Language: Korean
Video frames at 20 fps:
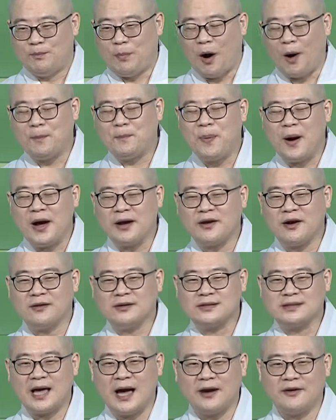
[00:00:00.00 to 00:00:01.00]

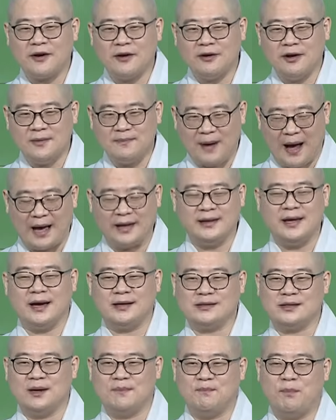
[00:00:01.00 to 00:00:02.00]
법화경 사경을 많이
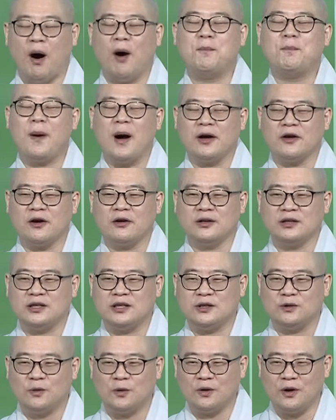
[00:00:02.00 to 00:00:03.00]
하신, 법화경
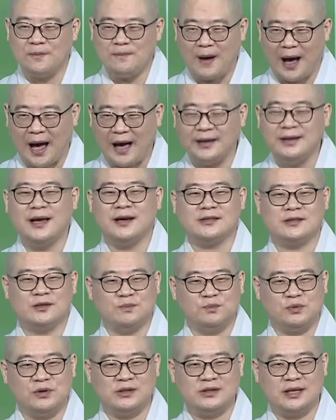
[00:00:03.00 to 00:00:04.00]
기도를 많이
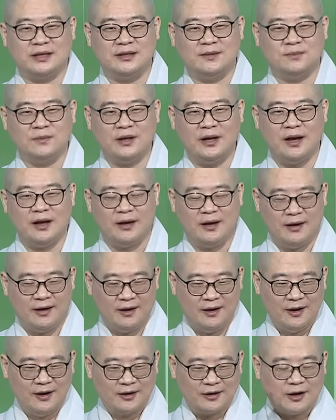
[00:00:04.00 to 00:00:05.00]
하신 불자님들이
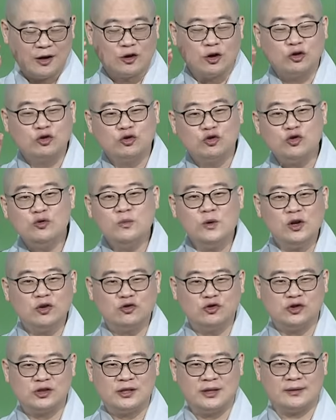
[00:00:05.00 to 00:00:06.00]
그, 그
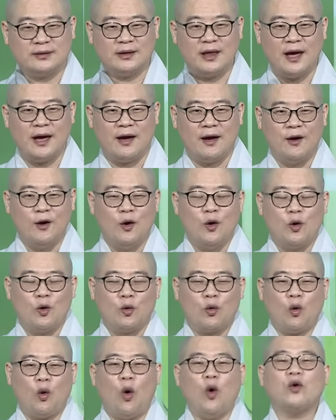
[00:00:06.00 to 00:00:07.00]
꿈을 꾸실 때
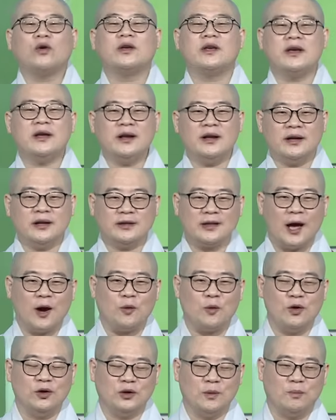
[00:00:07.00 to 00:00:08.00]
코끼리를
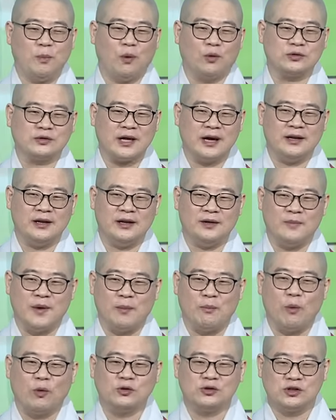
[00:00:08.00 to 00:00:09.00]
타고 있는
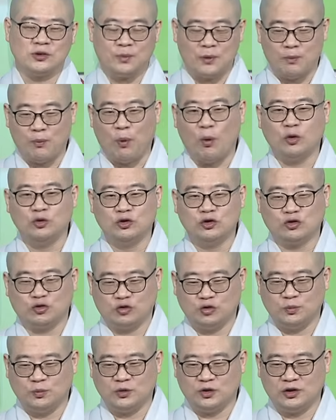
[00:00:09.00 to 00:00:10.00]
보살님의 모습을 보는
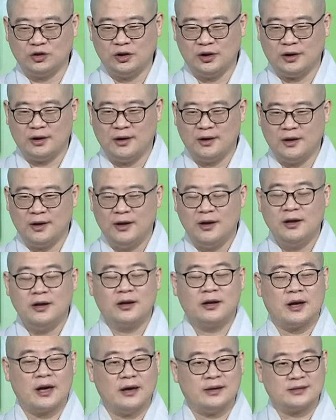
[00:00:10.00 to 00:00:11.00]
꿈들을
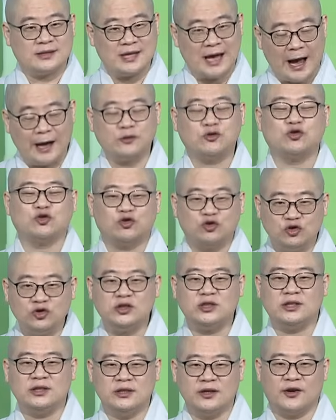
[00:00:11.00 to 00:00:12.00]
이렇게 자주
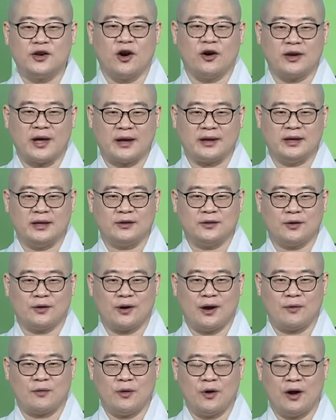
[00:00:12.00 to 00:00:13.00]
꾸시는 경향이
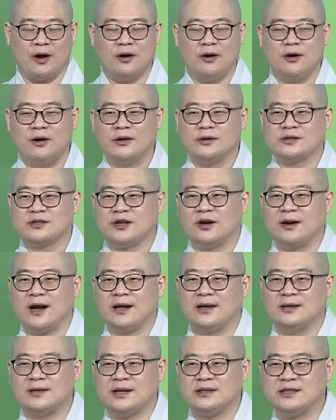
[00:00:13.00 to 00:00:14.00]
있더라고요.
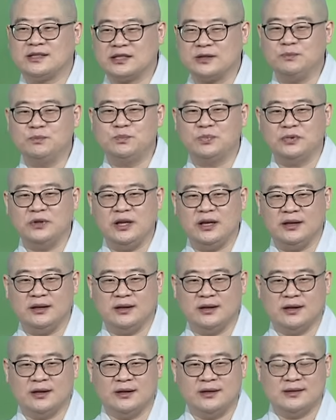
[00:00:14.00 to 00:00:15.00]
저랑 이제 친분이
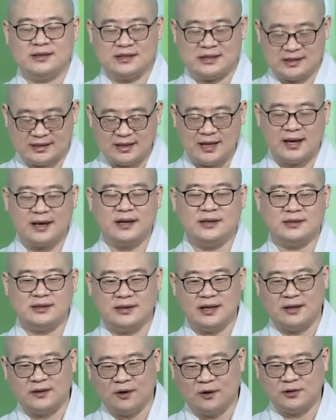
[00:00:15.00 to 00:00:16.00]
있는 친하게
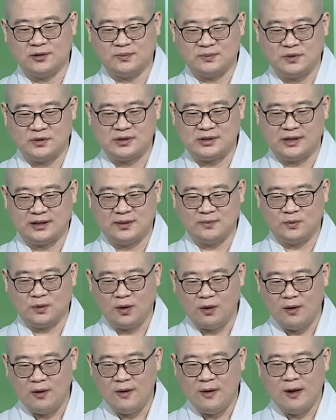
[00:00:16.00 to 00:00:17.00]
지내는 어느
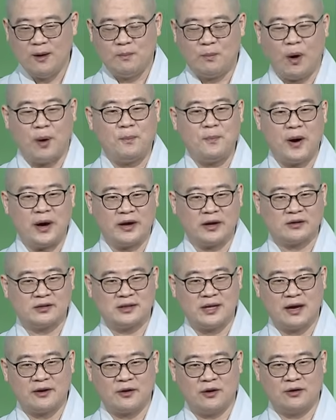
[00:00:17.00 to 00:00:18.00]
불자님도 법화경
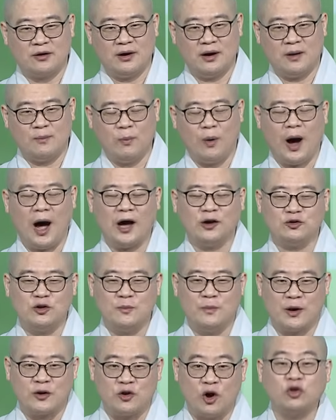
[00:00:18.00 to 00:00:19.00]
사경을 뭐
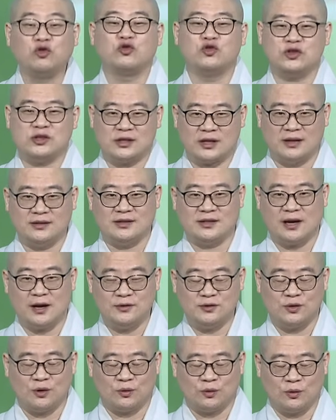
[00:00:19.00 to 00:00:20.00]
하루에 막 12시간씩
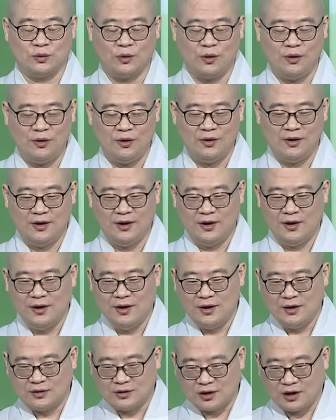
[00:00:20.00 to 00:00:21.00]
할 정도로
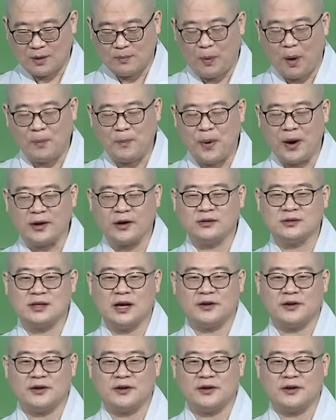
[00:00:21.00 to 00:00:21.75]
그렇게 법화경